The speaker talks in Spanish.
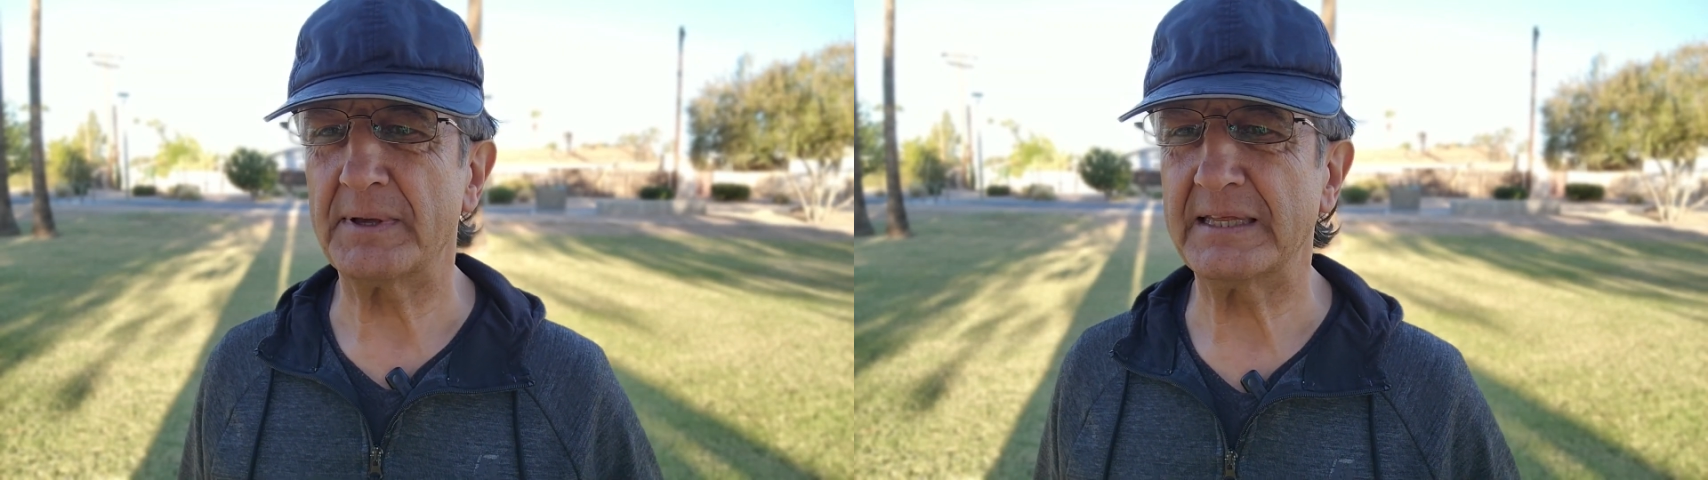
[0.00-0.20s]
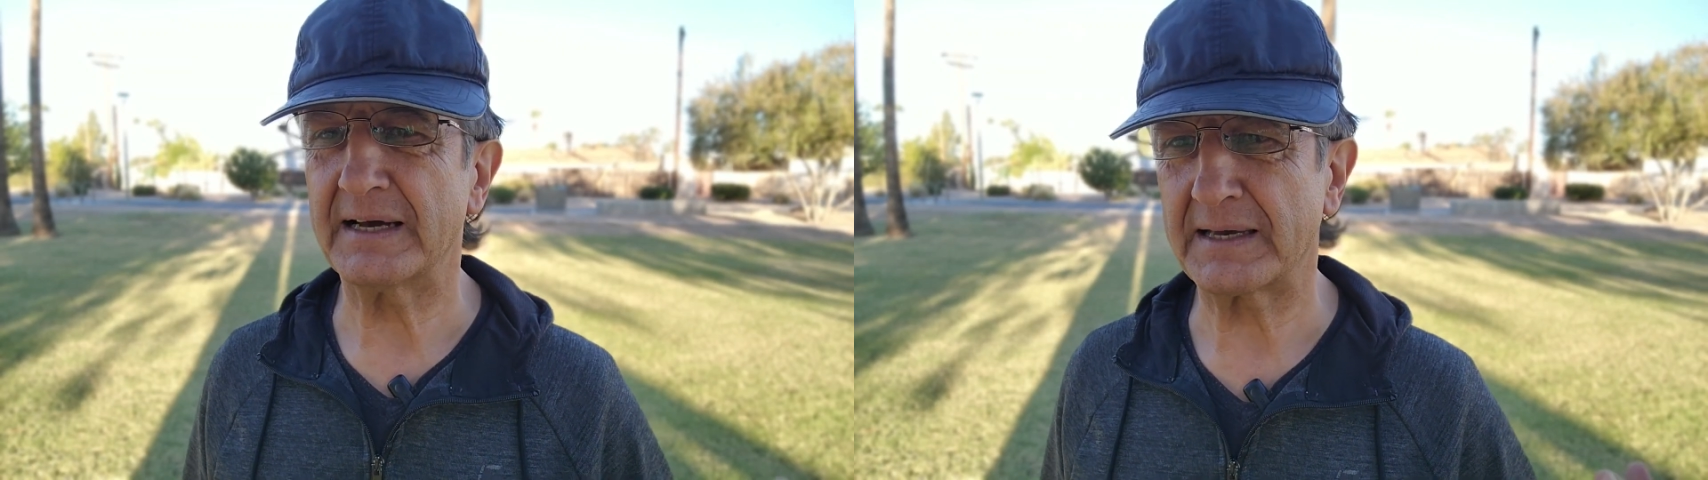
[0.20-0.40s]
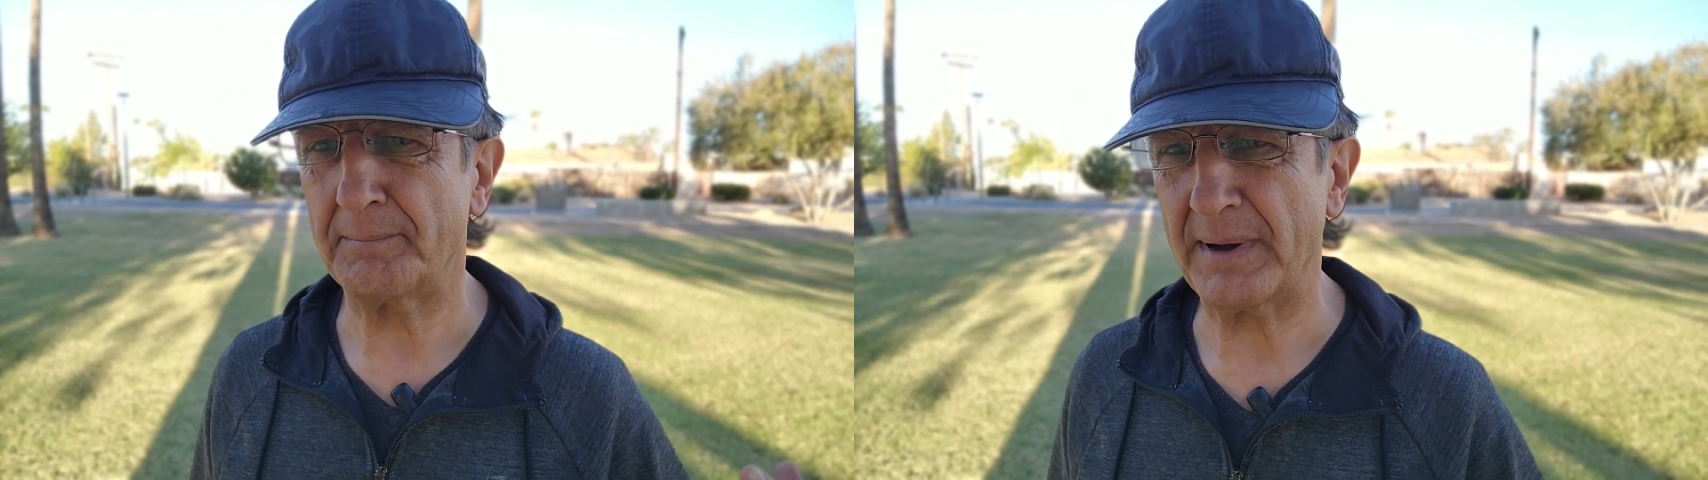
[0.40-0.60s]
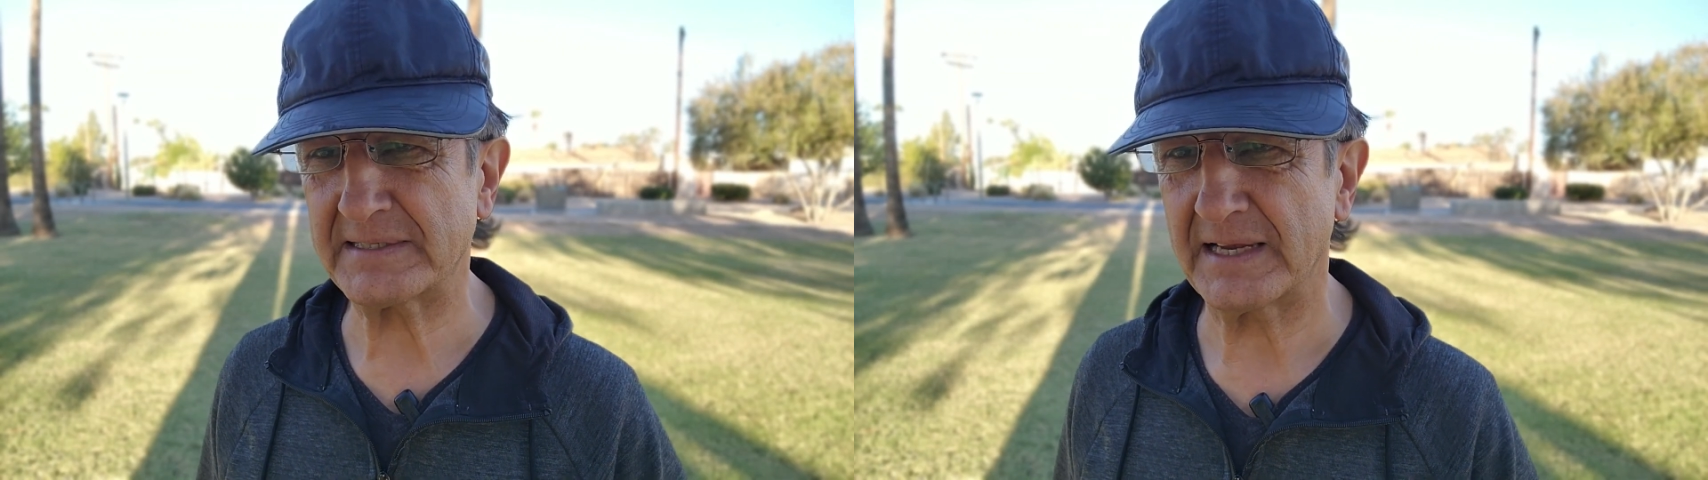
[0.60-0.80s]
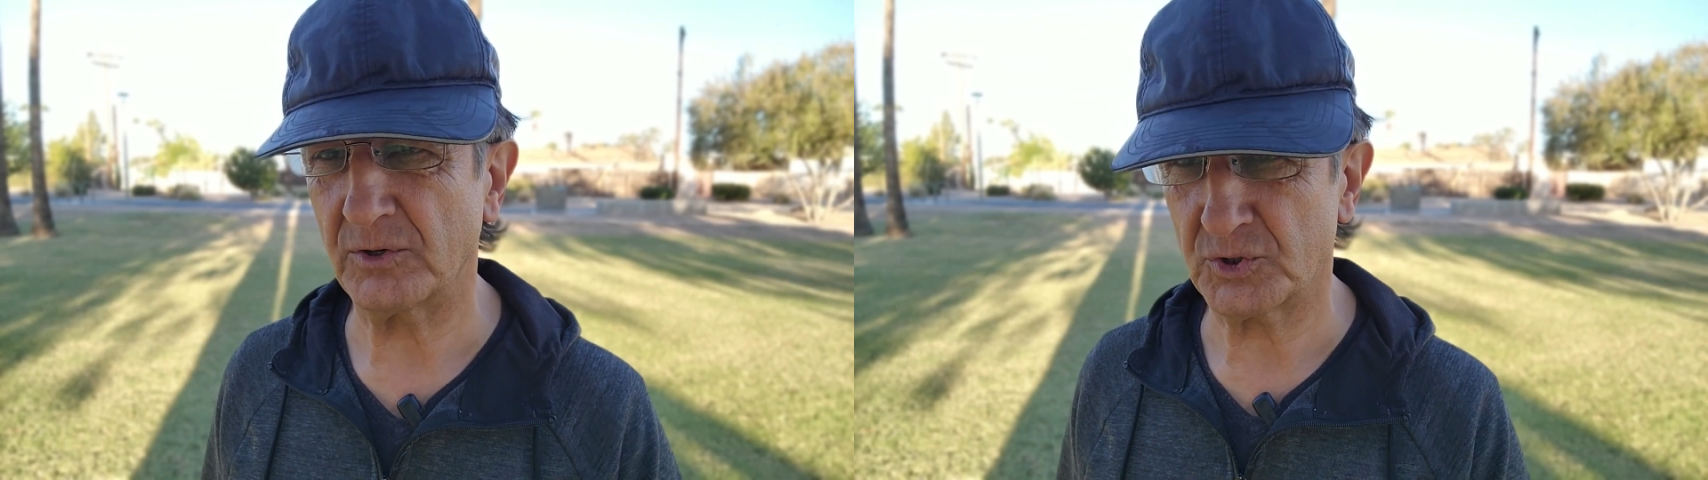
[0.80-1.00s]
medida que
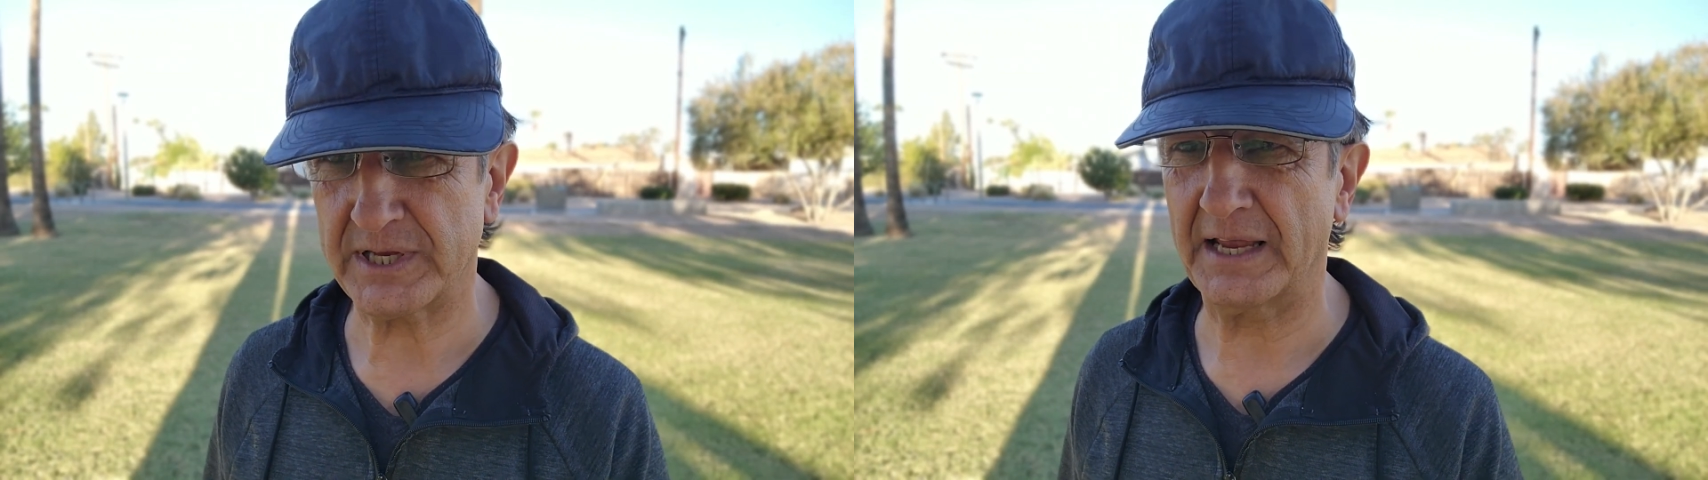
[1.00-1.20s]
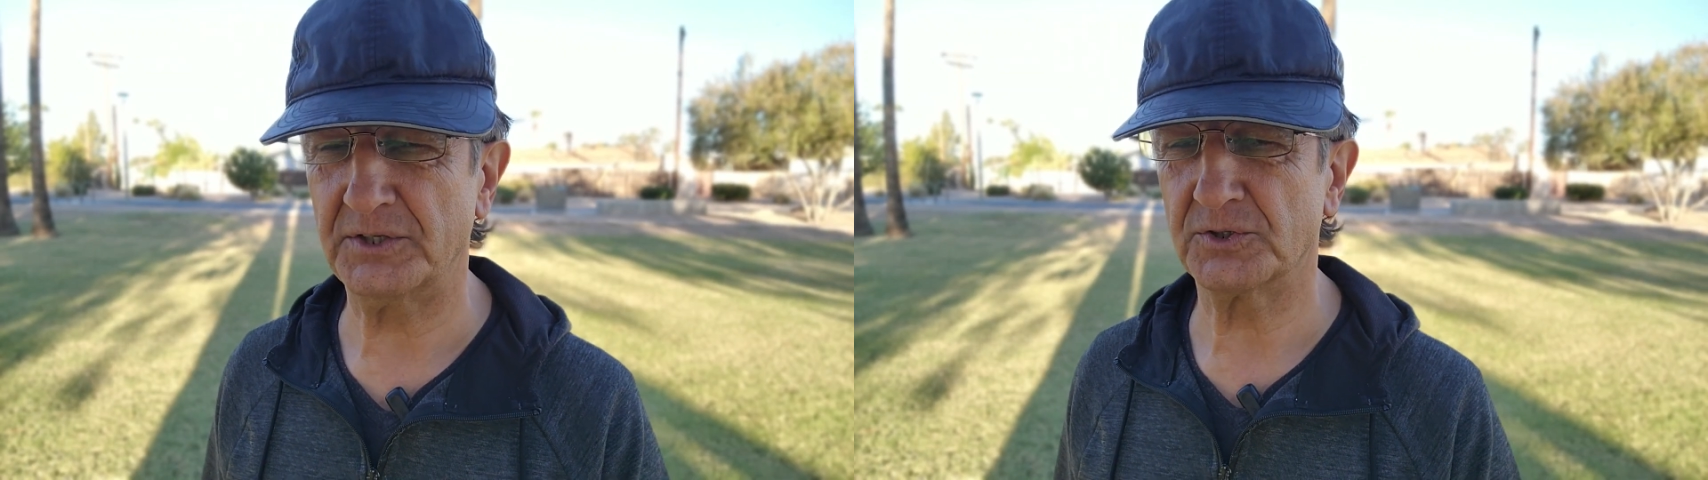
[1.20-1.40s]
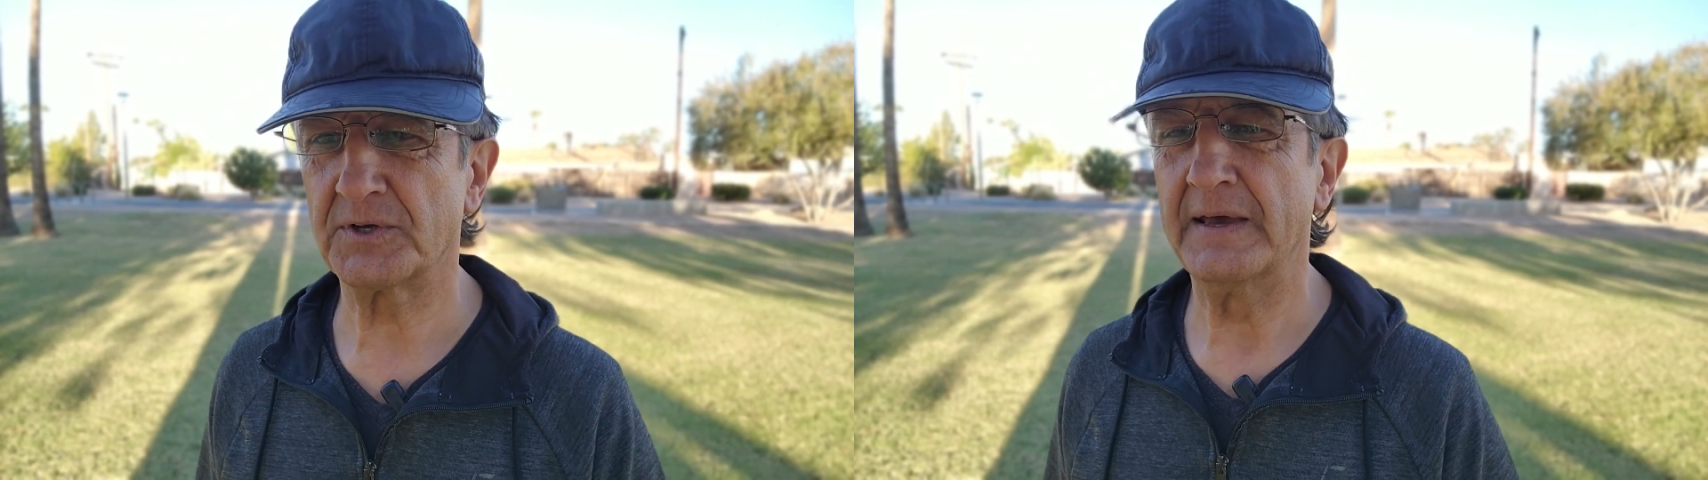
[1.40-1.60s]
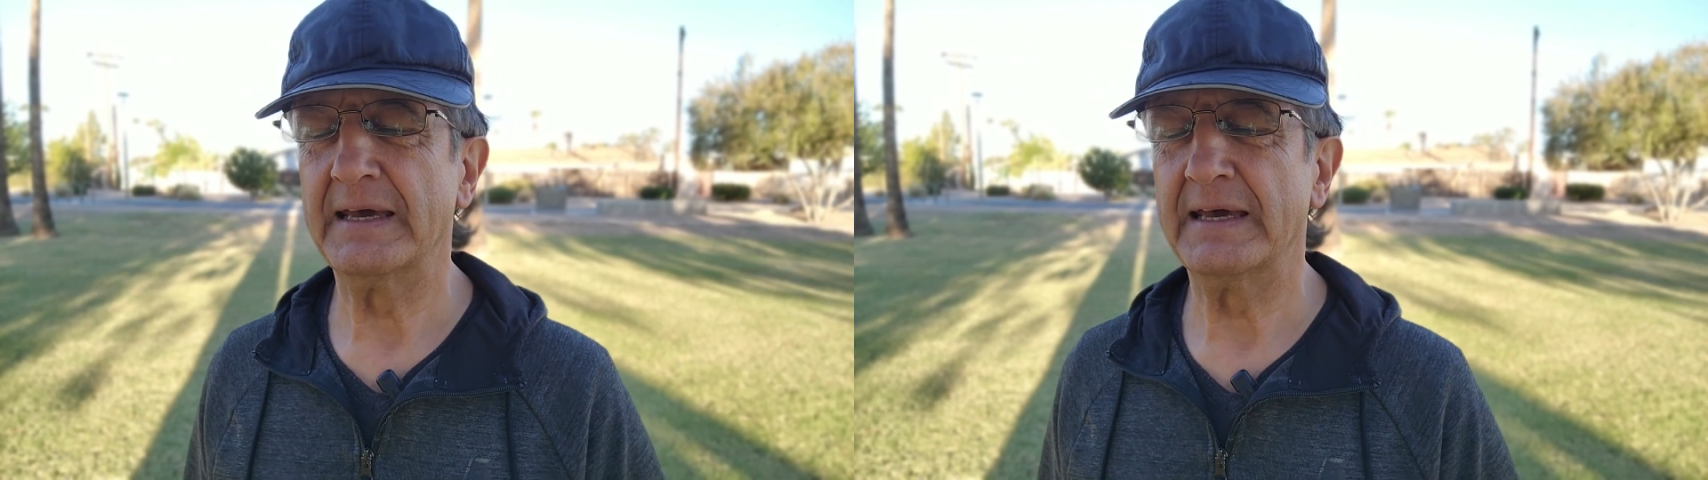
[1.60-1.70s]
pasan los años.